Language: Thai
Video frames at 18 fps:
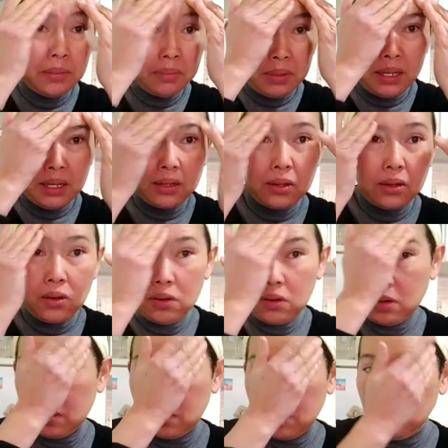เพื่อนๆก็
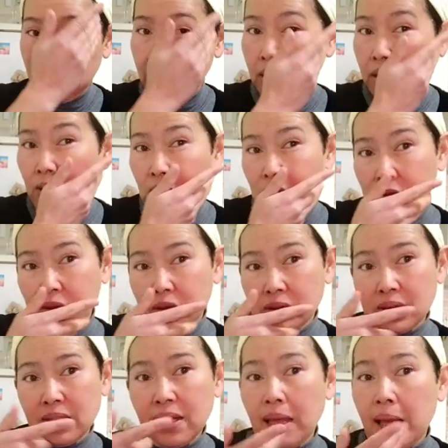ลอง
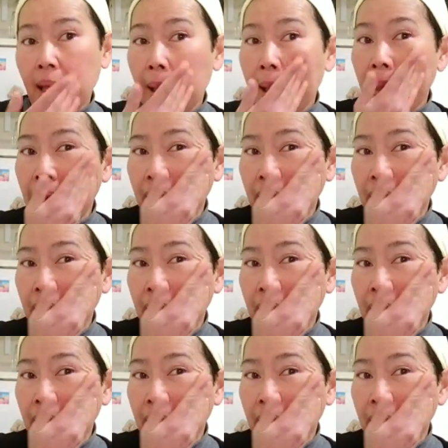ค่ะ